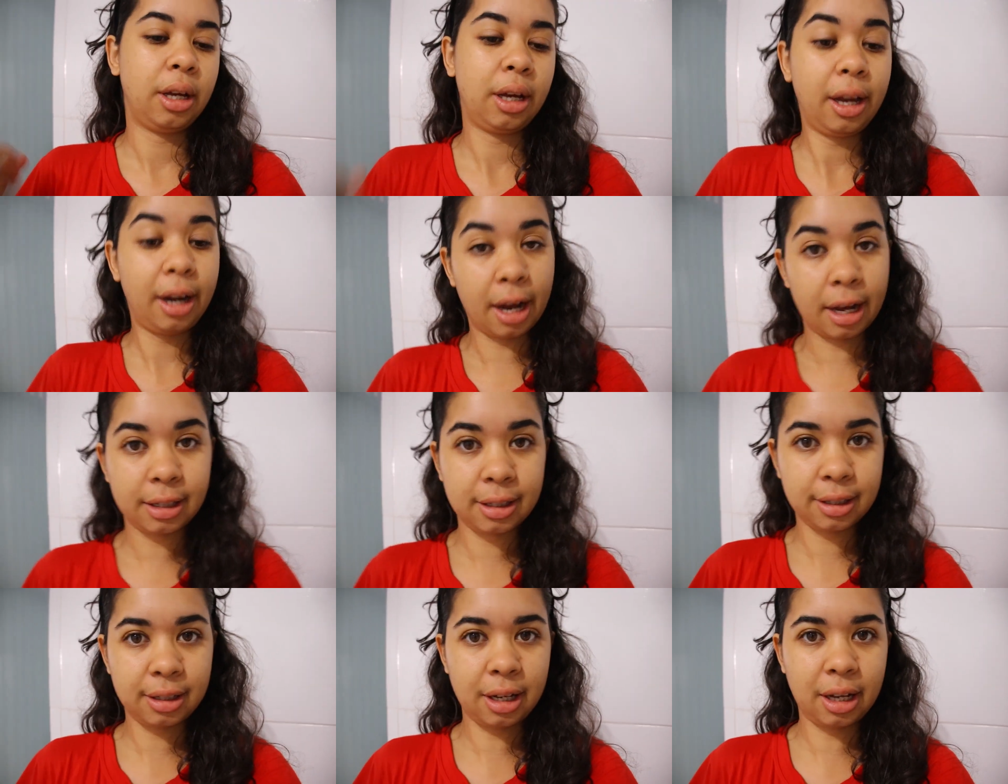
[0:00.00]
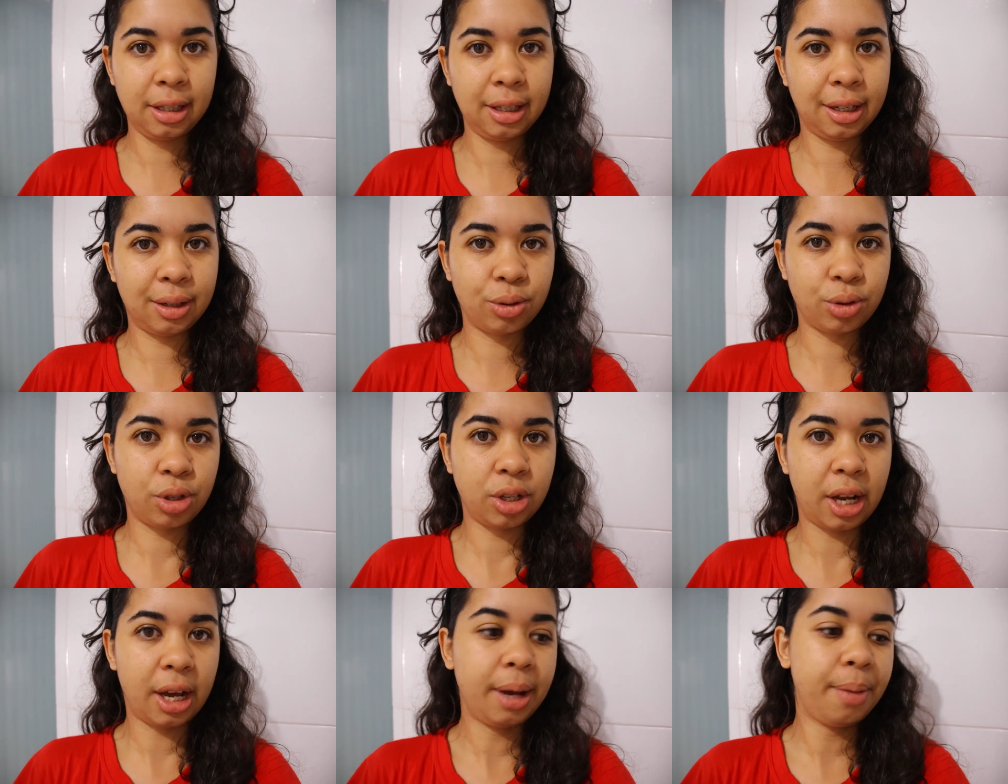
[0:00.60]
Graças a
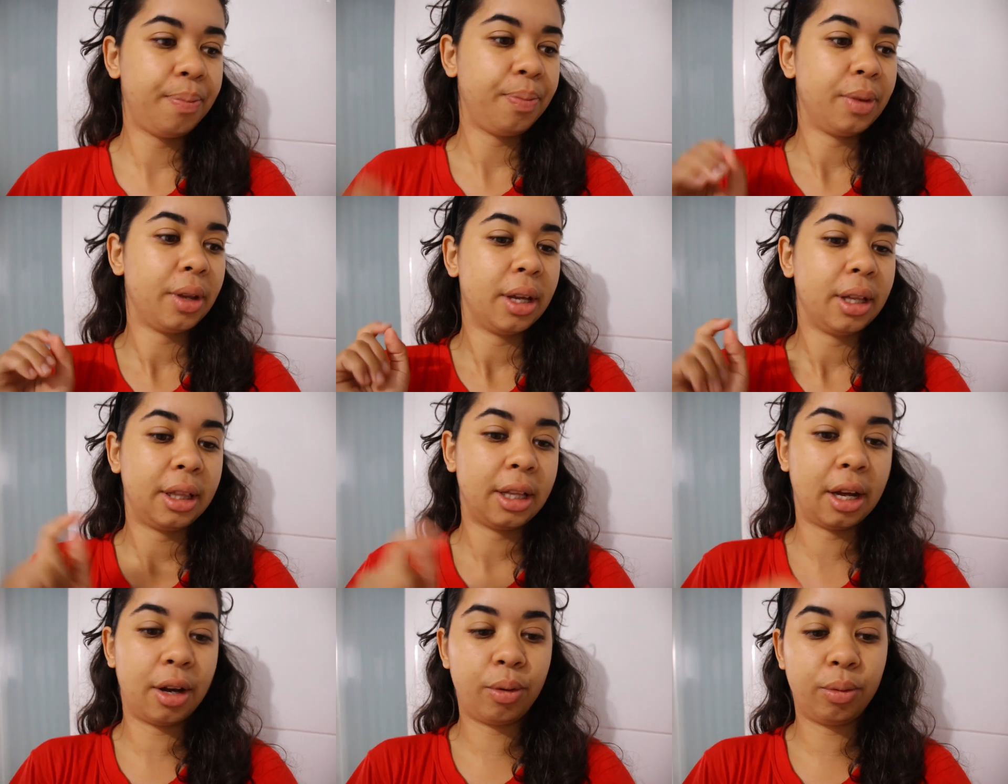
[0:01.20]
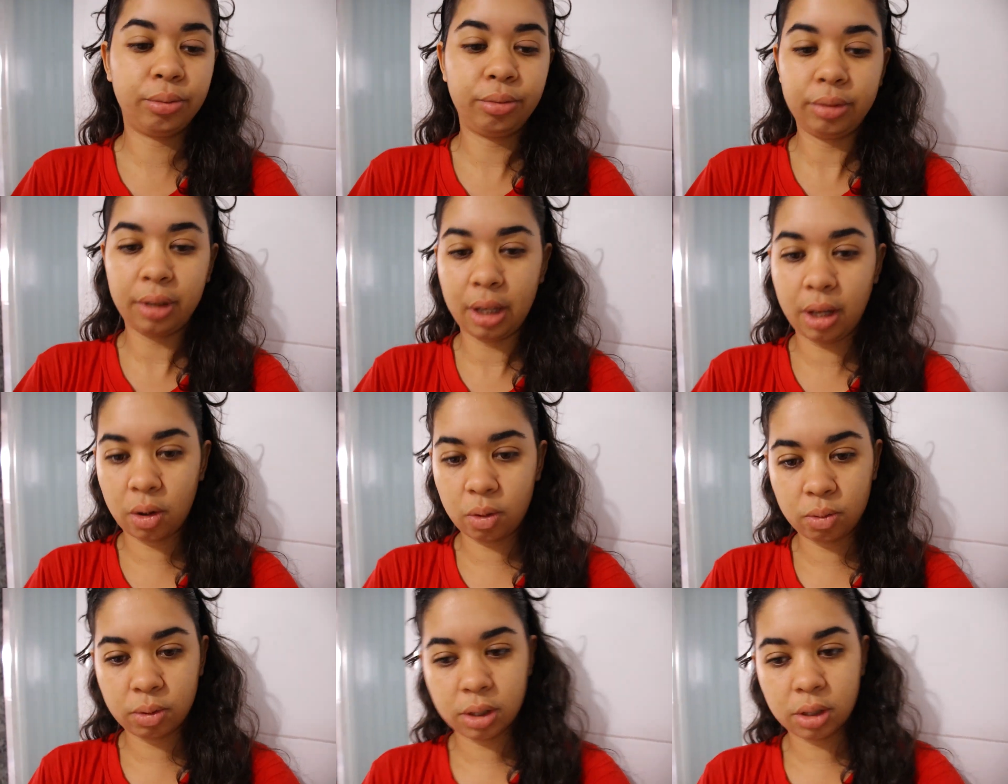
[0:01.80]
Deus, né? Então,
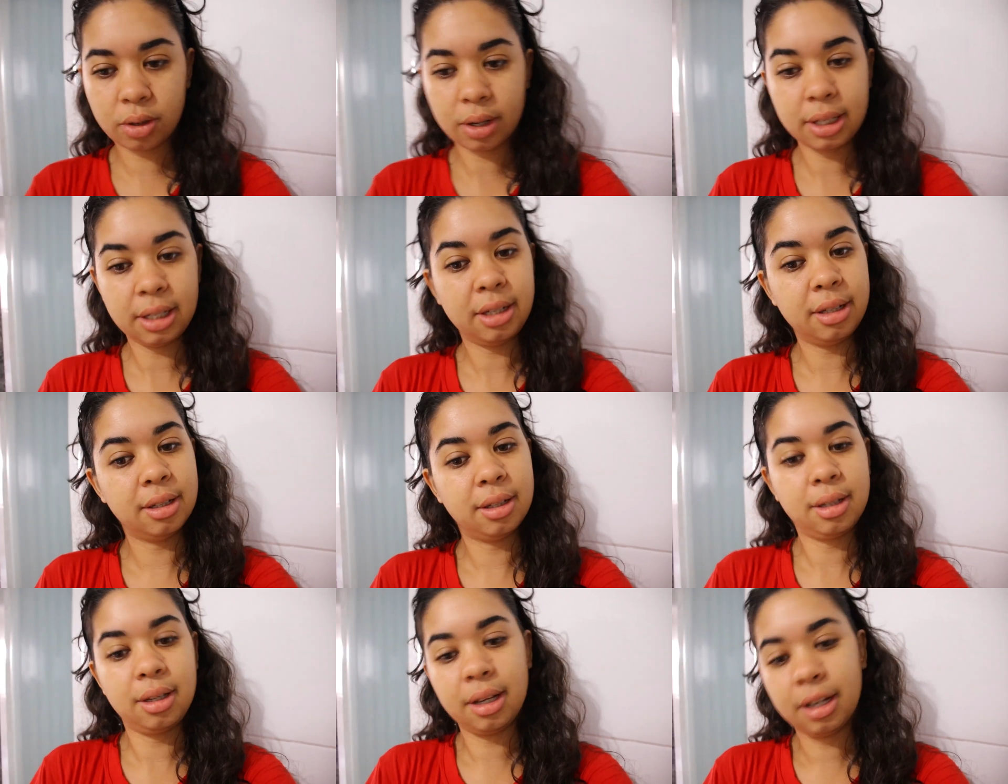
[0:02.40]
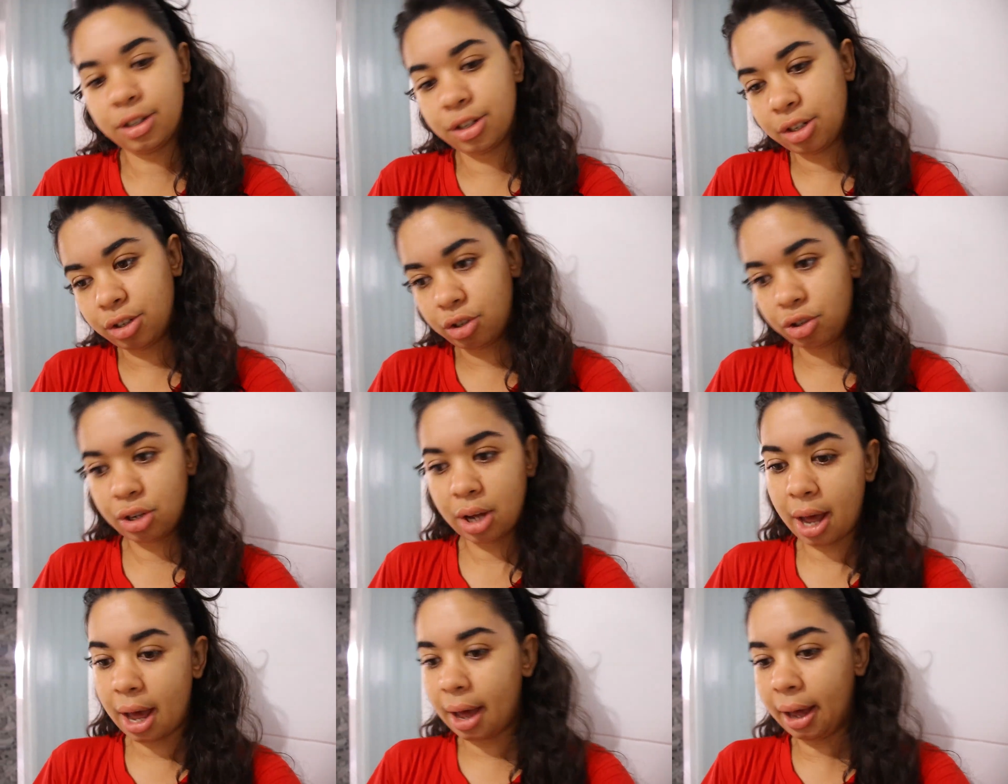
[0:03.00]
tem algumas coisinhas que a
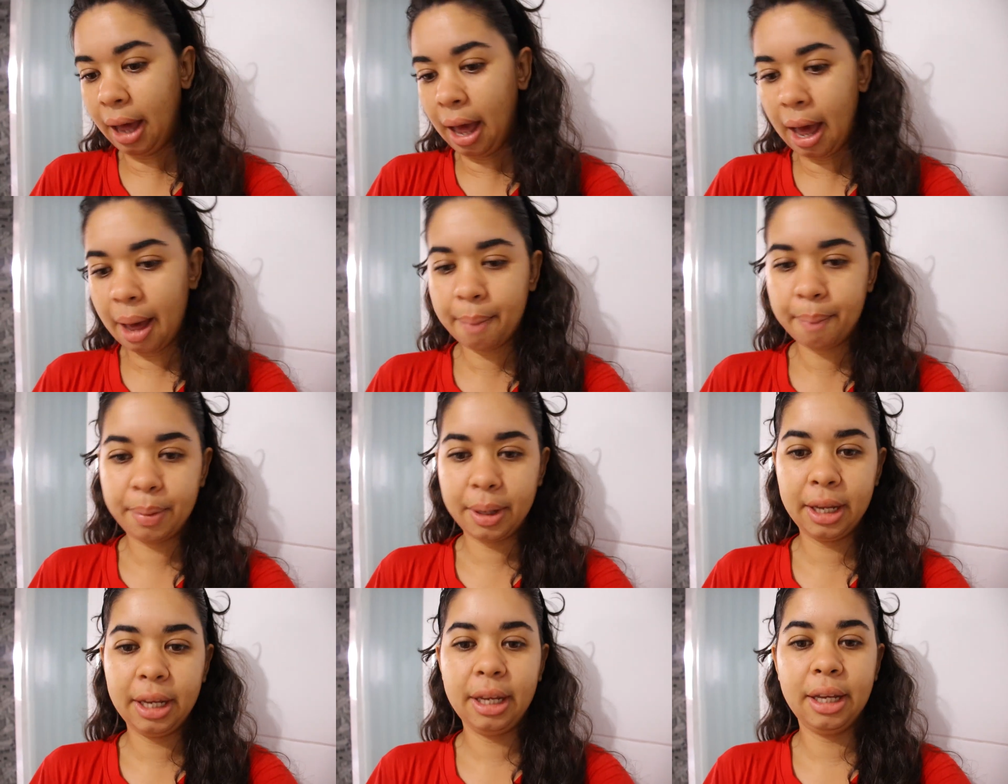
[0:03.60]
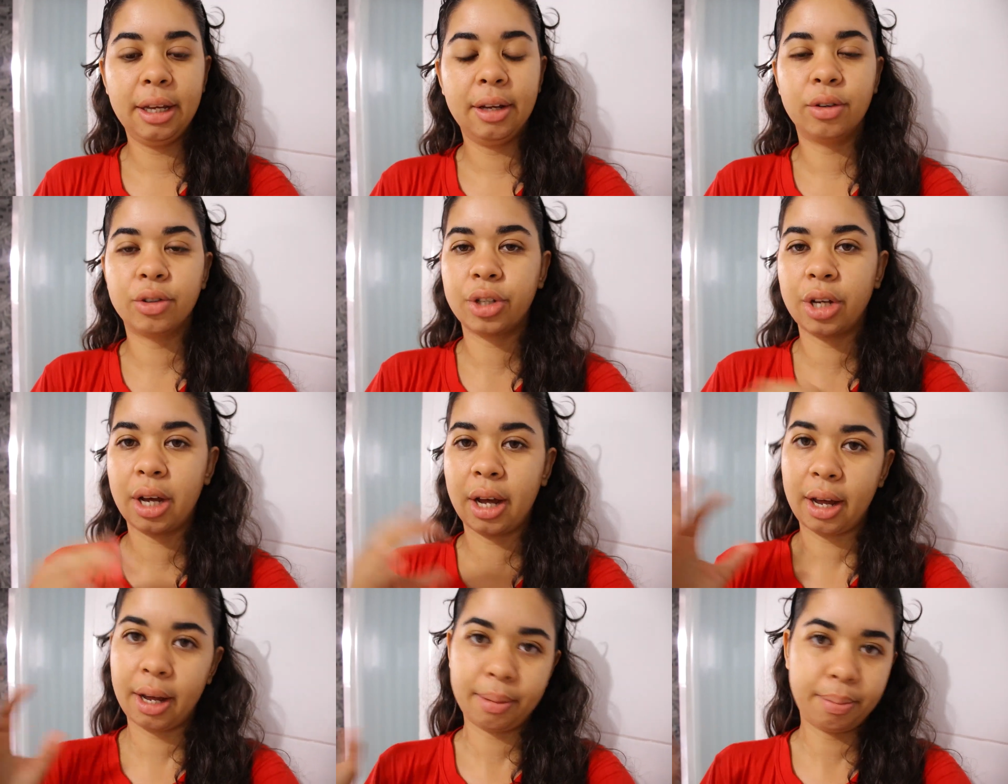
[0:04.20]
gente já abriu,
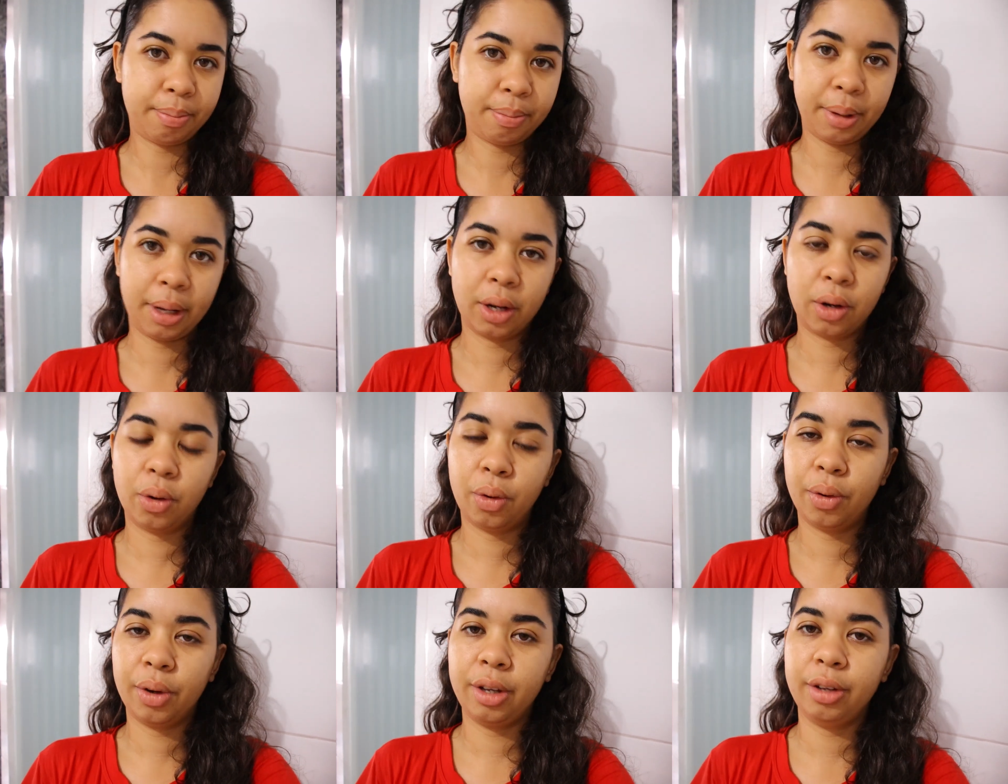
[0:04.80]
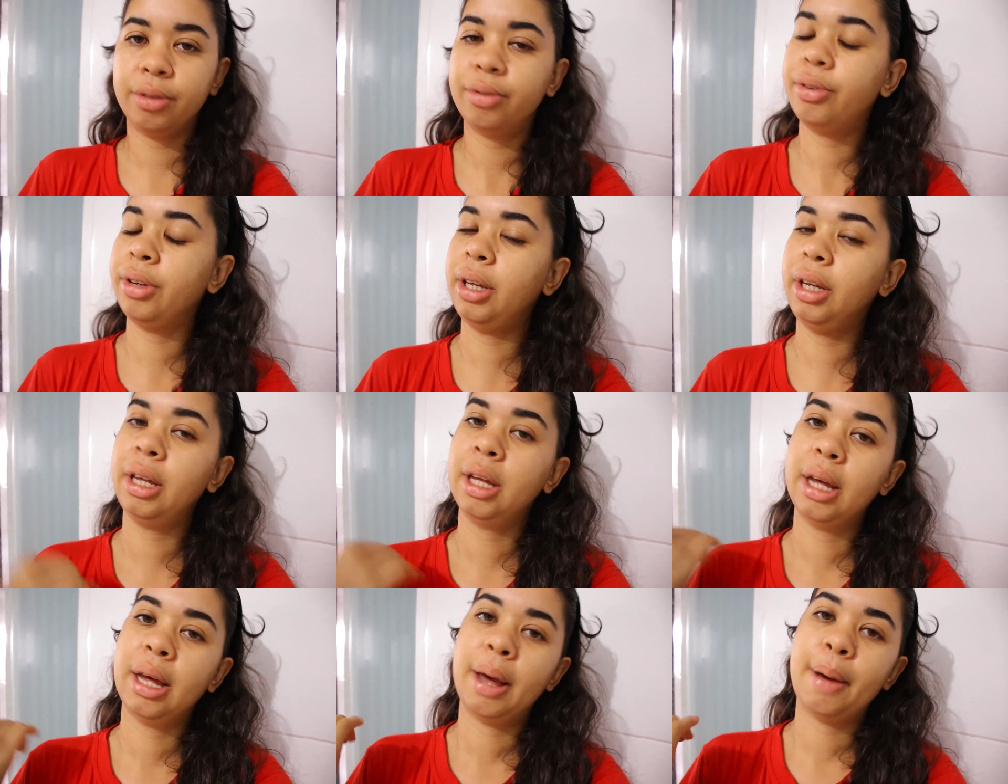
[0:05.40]
já pegou, enfim,